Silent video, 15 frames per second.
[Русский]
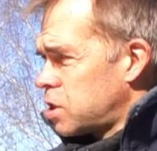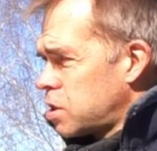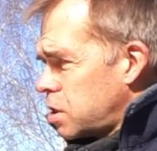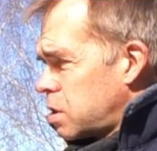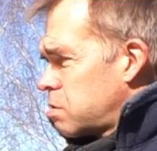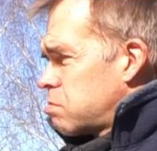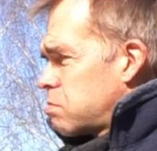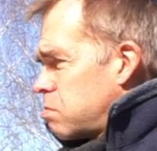
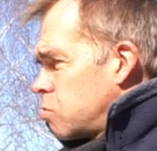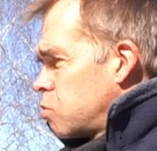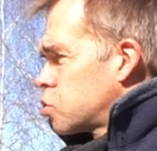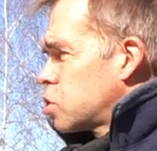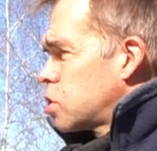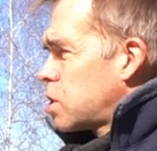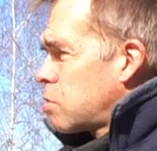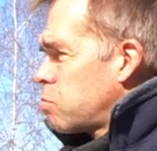она
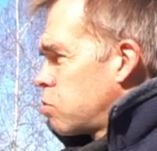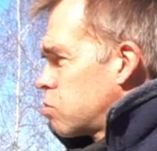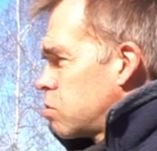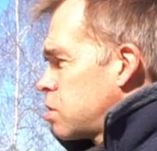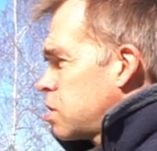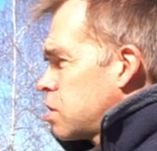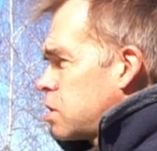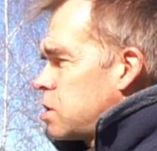может
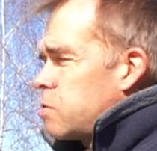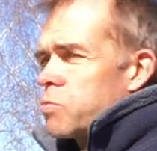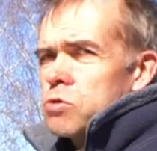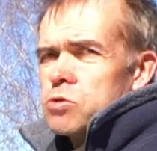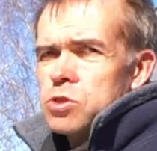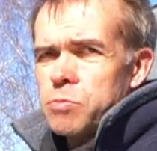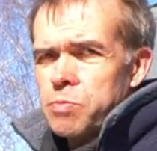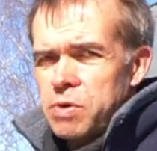работать, это не
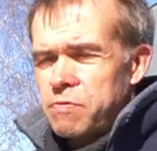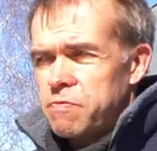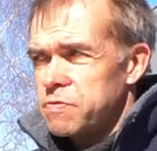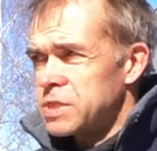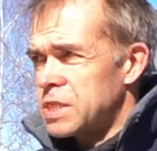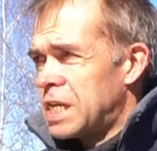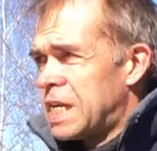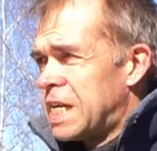просто
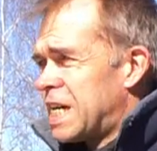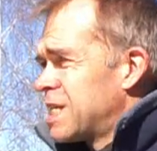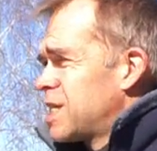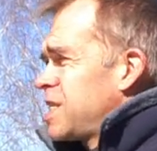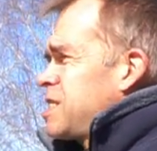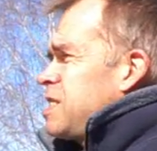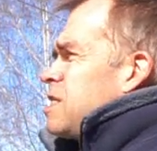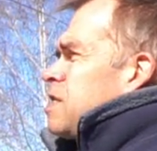пафос.
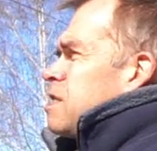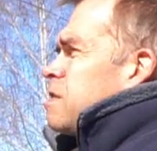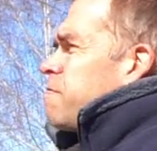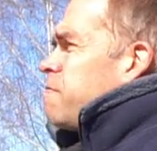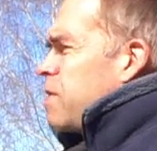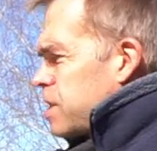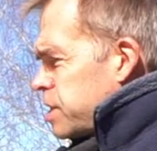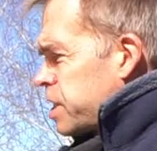Относительно
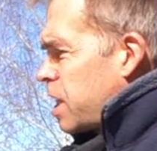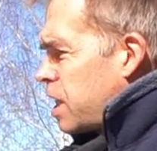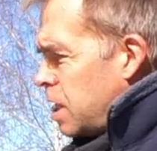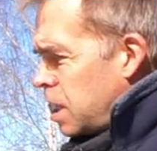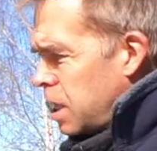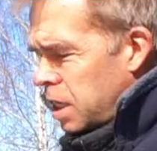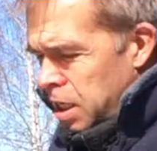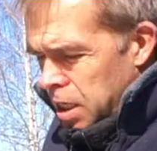веса,
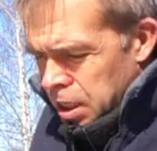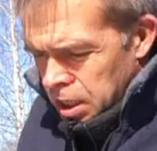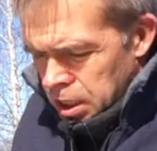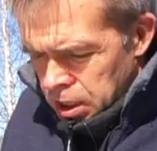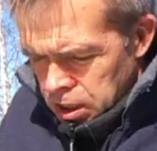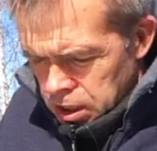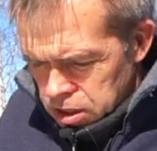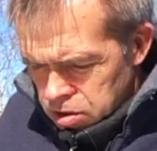
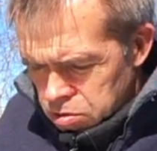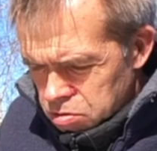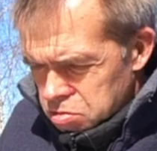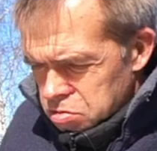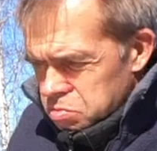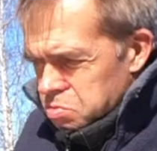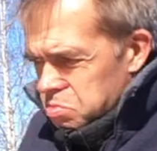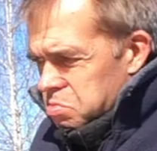
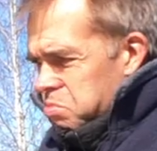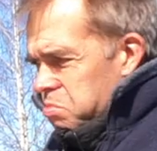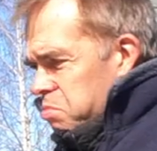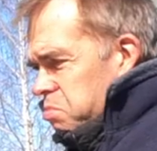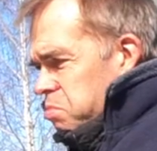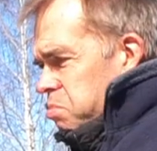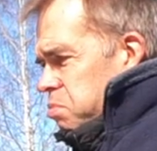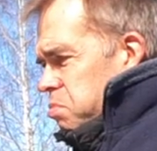ну,
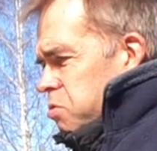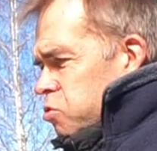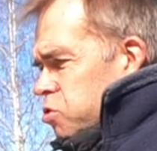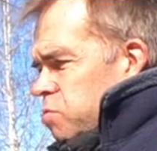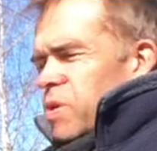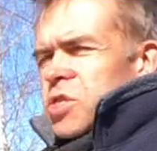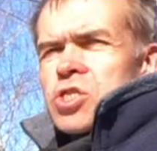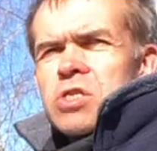
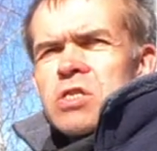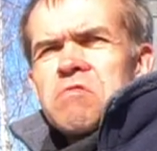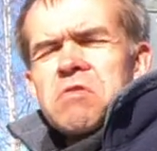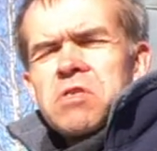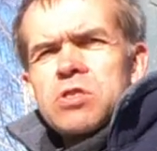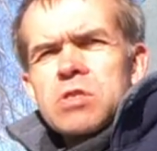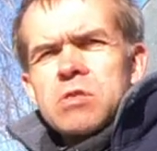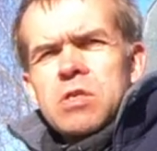слушайте, машина
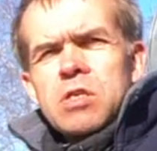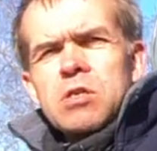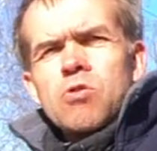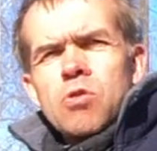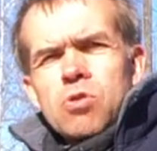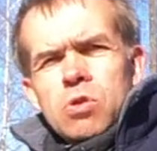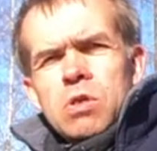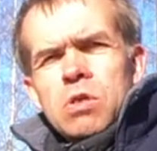весит 3
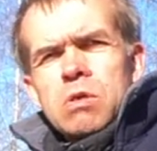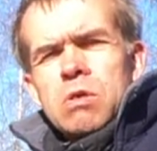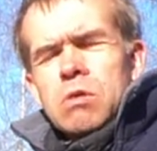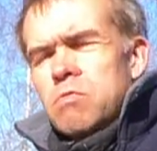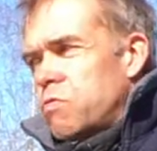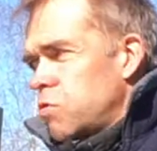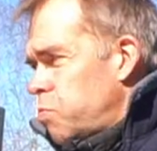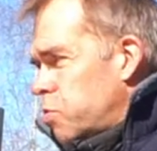тонны.
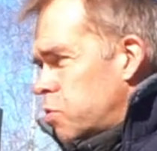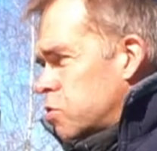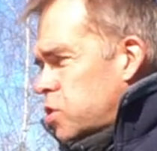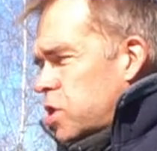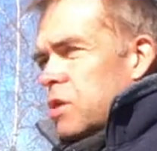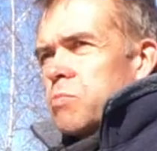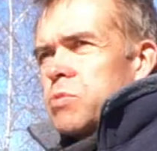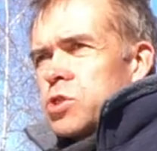Вот
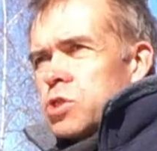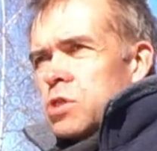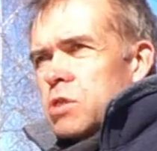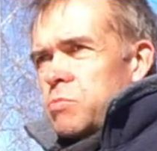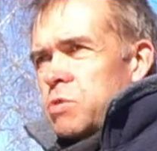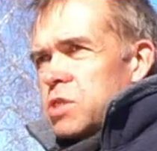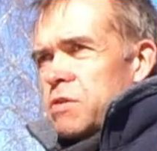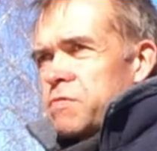просто обычные
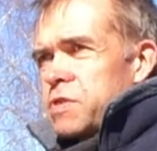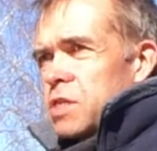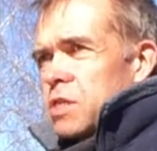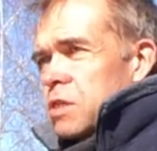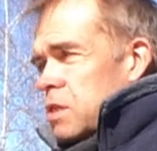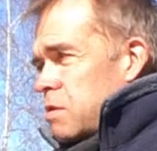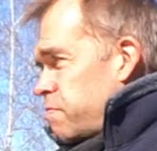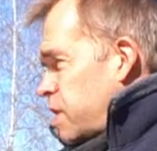безо
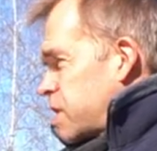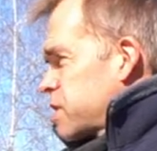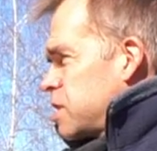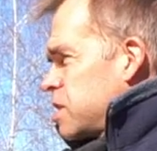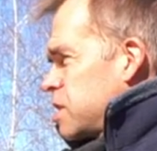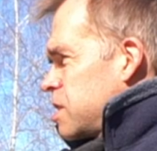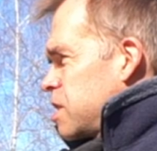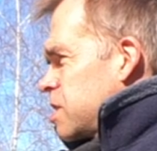всяких, там, на,
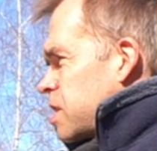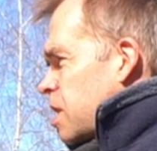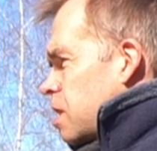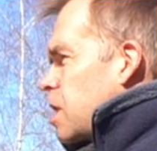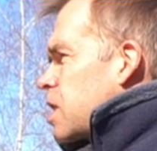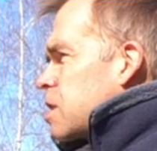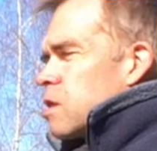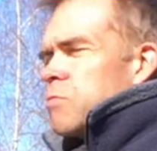на
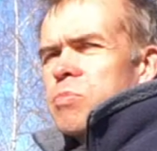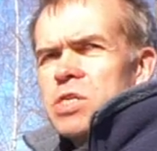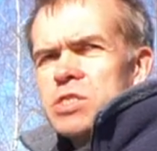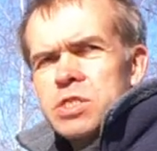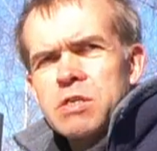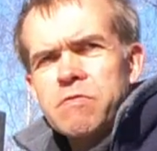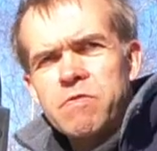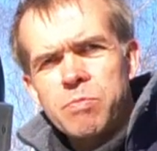стандартных
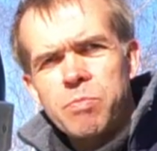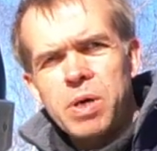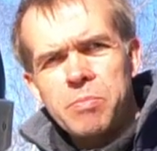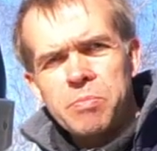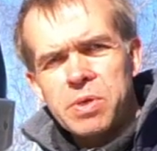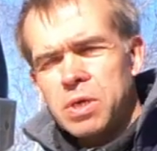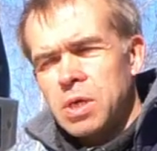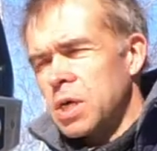пластиковых
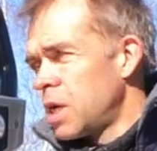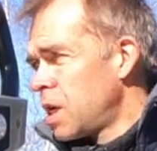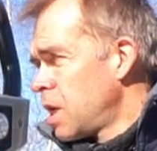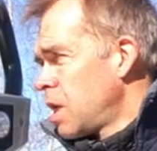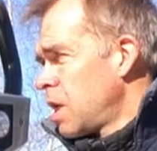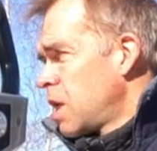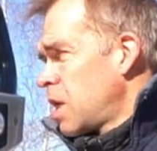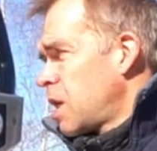бамперах.
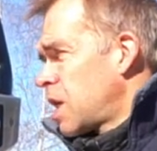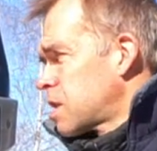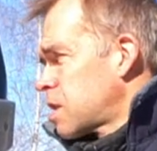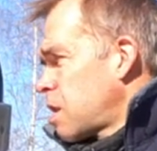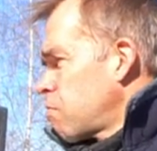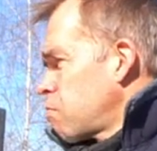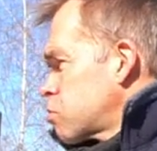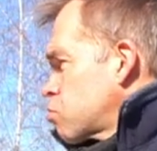От
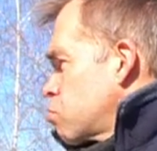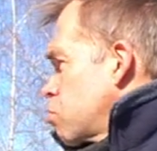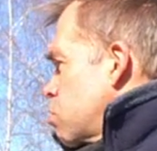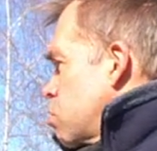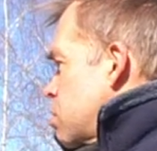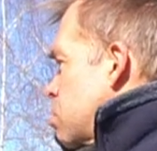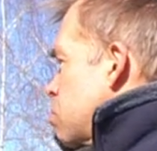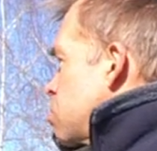того, что